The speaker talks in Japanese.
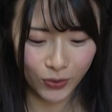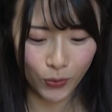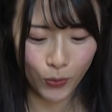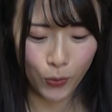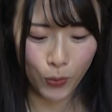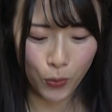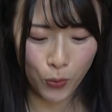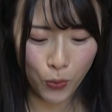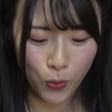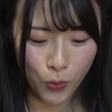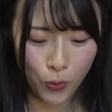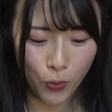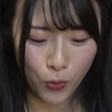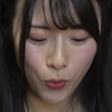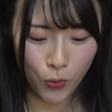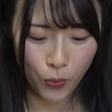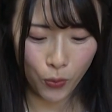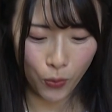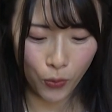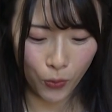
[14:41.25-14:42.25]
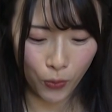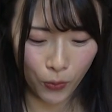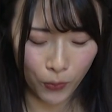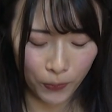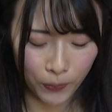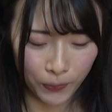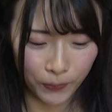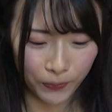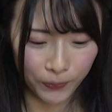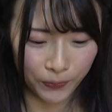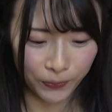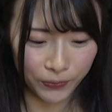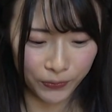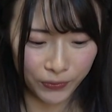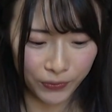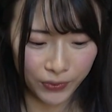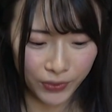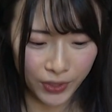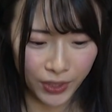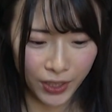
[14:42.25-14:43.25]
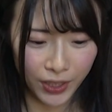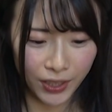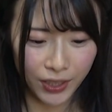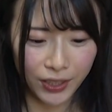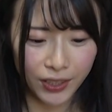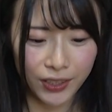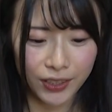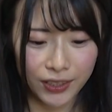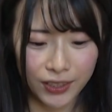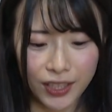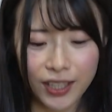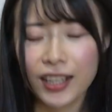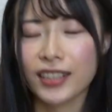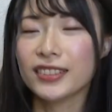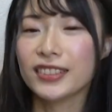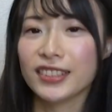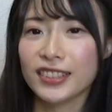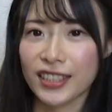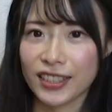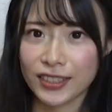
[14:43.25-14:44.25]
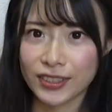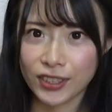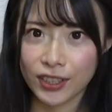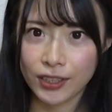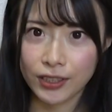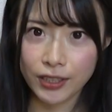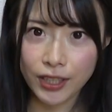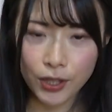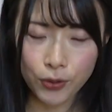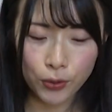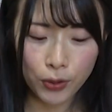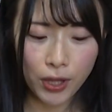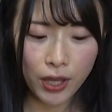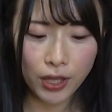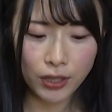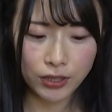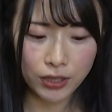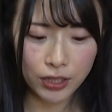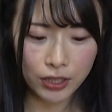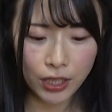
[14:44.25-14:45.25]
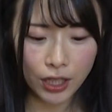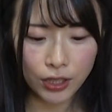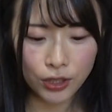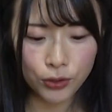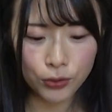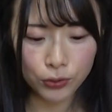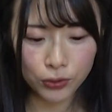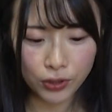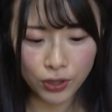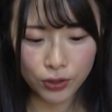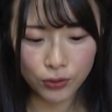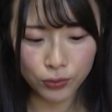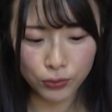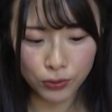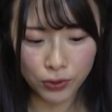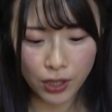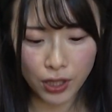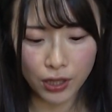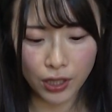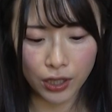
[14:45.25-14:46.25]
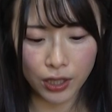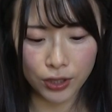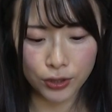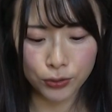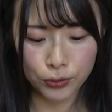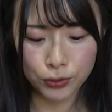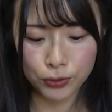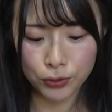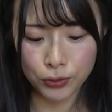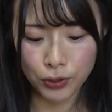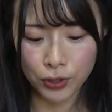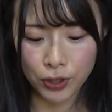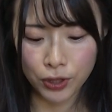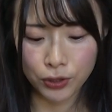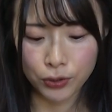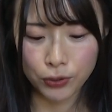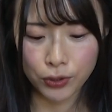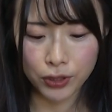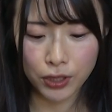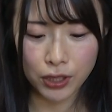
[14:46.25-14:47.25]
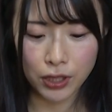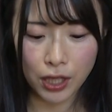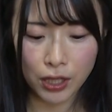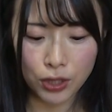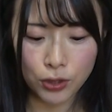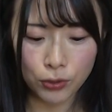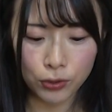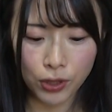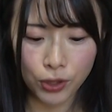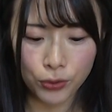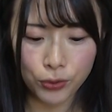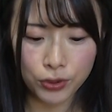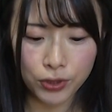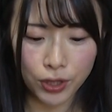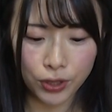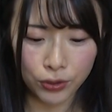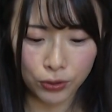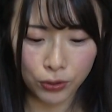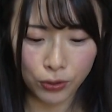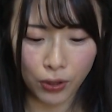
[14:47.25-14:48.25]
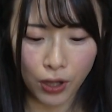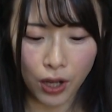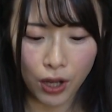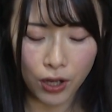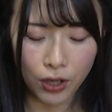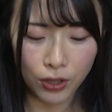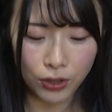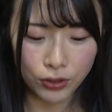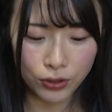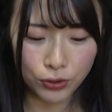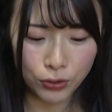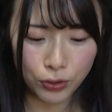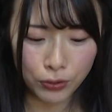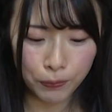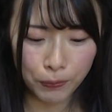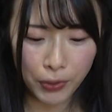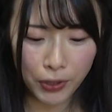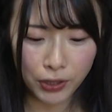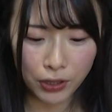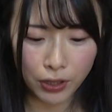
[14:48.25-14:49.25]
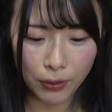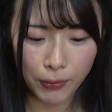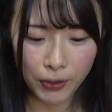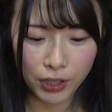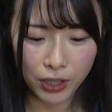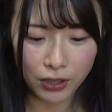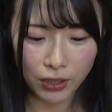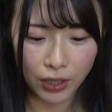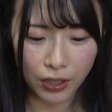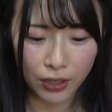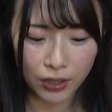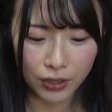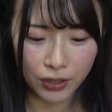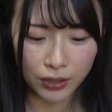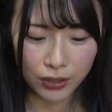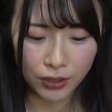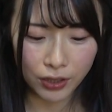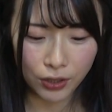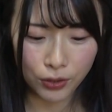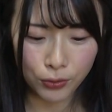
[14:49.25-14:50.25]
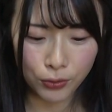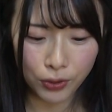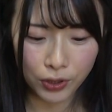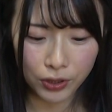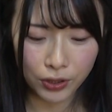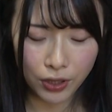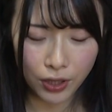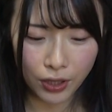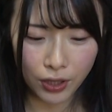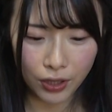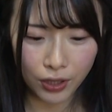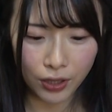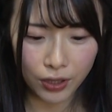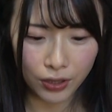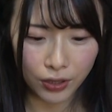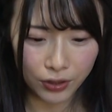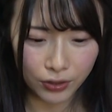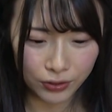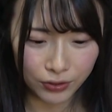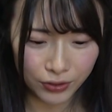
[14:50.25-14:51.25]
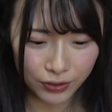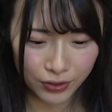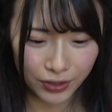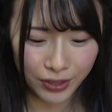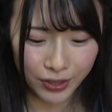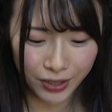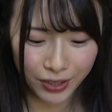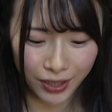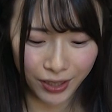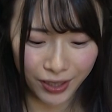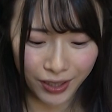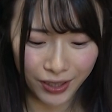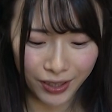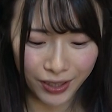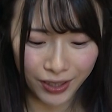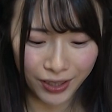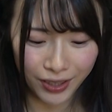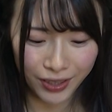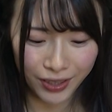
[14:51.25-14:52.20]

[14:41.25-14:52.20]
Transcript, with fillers: おー。って感じです。で、これ、シナリオっていくって、なんかいろいろこうやって敵を倒していくと、あ、すごいいっぱい溜まってた。なんかこうやって、あ、なんか、